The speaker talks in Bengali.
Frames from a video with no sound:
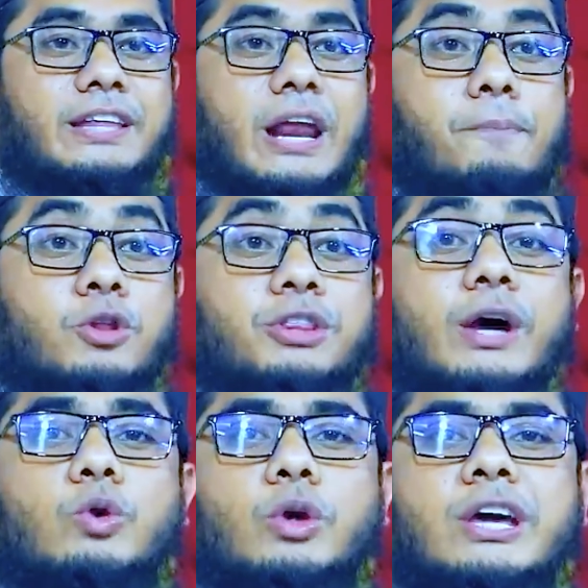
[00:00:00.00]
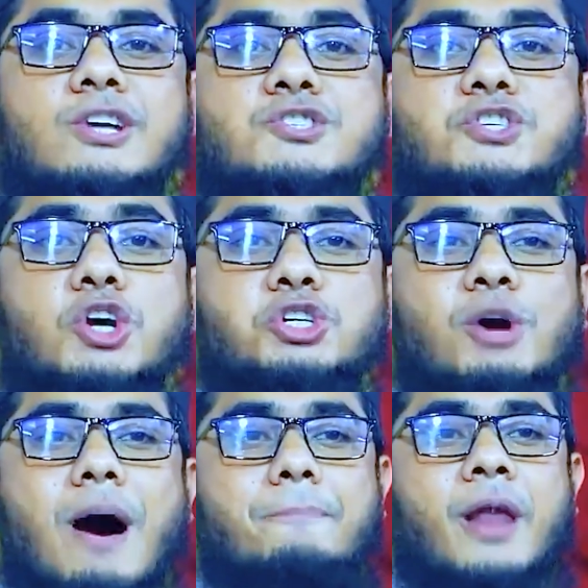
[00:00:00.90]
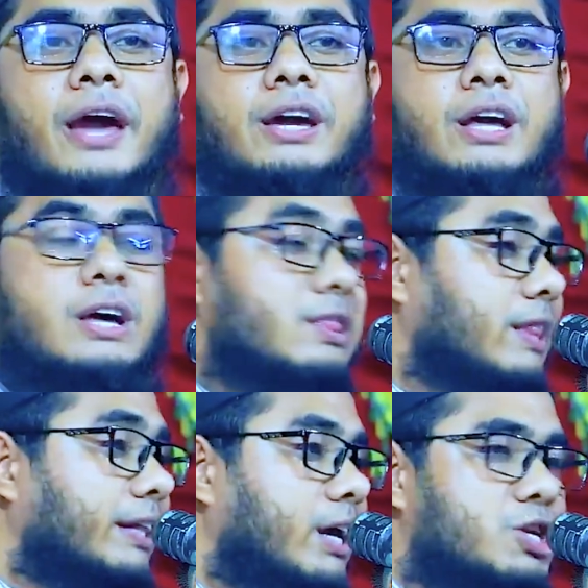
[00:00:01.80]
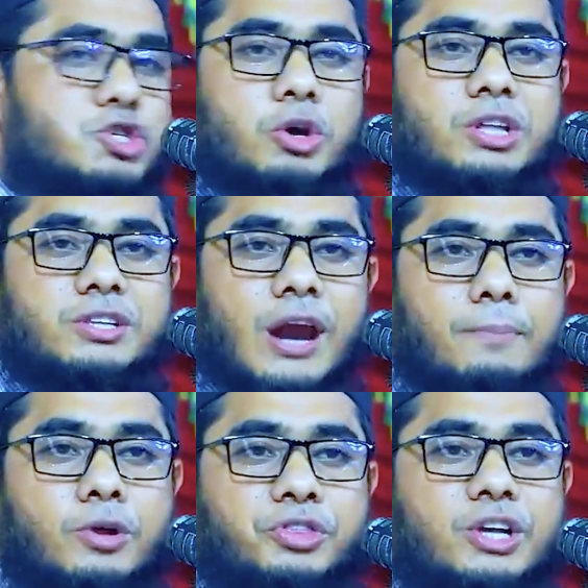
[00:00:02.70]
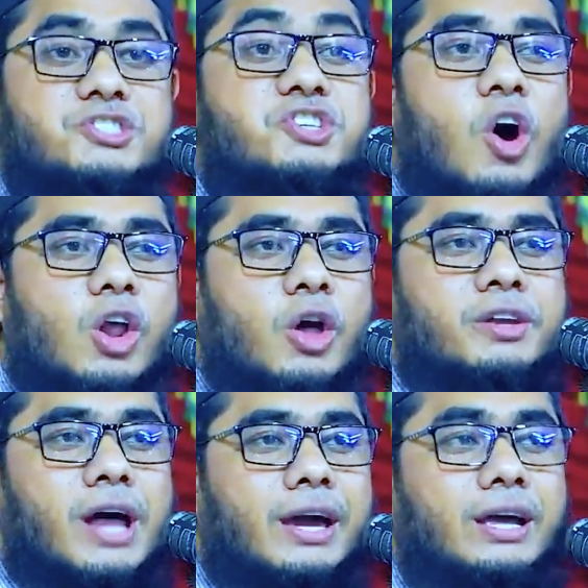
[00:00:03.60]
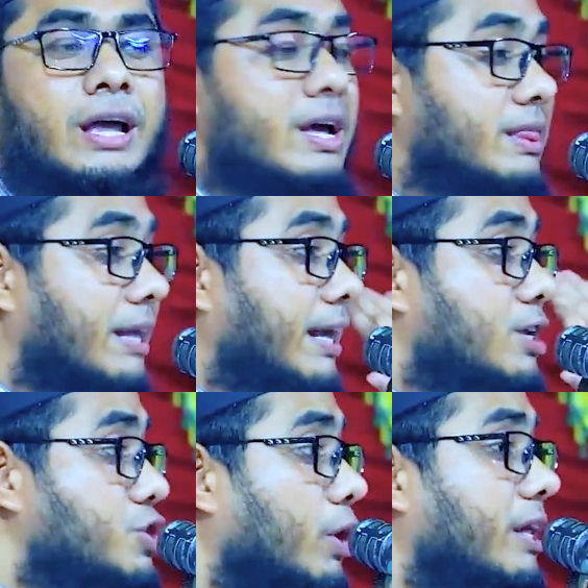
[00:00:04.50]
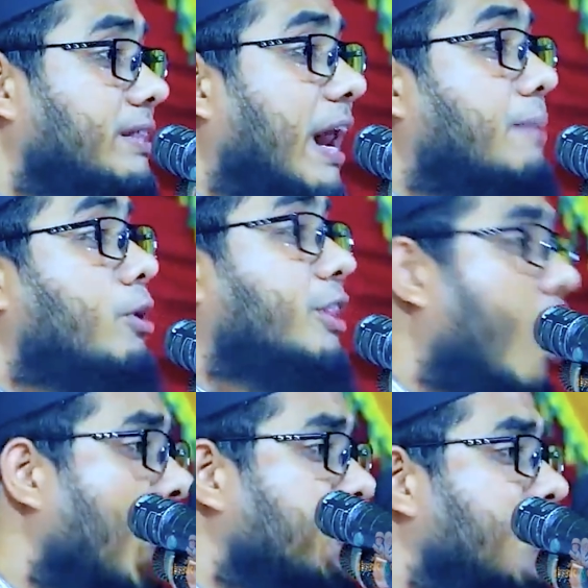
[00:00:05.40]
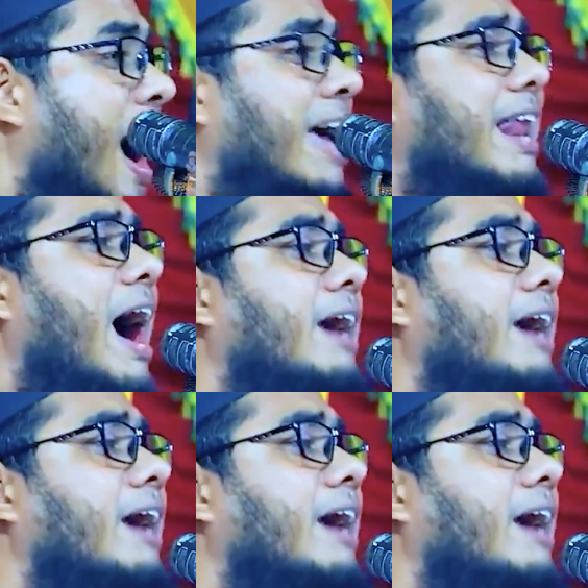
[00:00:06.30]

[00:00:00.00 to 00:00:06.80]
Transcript: তাদের মধ্যে কোনো হিংস্র স্বভাব নাই তাদের চরিত্রের মধ্যে স্খলন নাই তাদের চরিত্রের মধ্যে অন্যায়